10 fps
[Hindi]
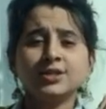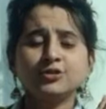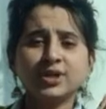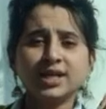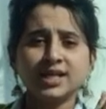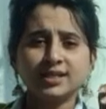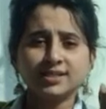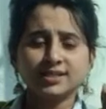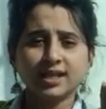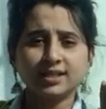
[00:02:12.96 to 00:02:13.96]
जो है
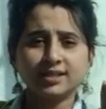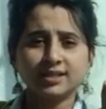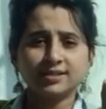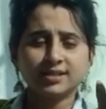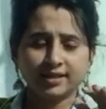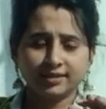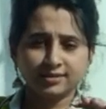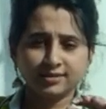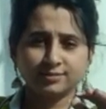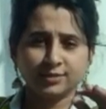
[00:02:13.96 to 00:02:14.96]

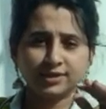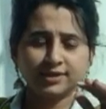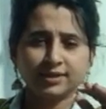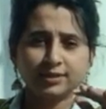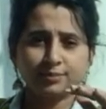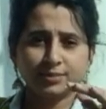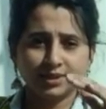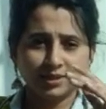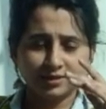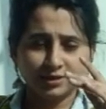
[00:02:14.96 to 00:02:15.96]
साइनासाइटस मतलब
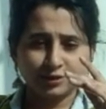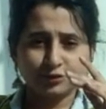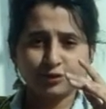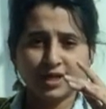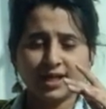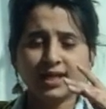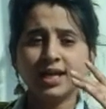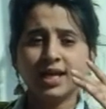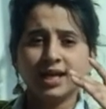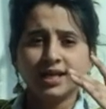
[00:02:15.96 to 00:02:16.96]
जो है
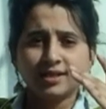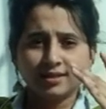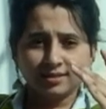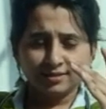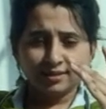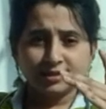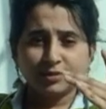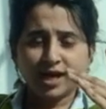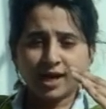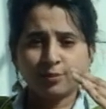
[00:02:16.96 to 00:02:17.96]

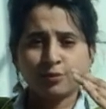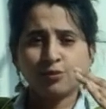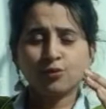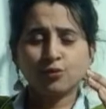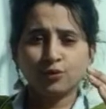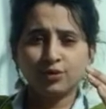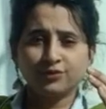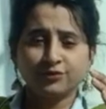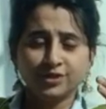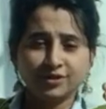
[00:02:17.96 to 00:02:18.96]
जब आपको
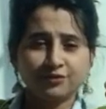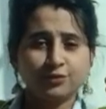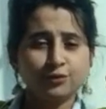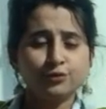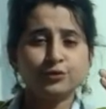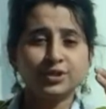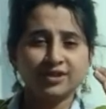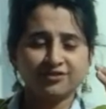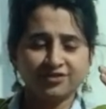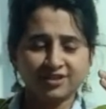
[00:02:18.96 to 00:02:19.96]
कोल्ड या फ्लू
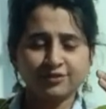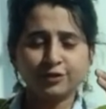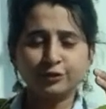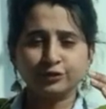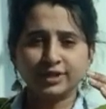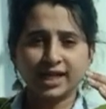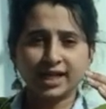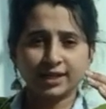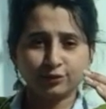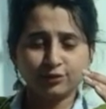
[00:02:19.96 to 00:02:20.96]
या फीवर होता
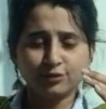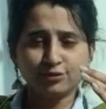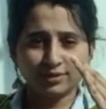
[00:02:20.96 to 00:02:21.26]
है तो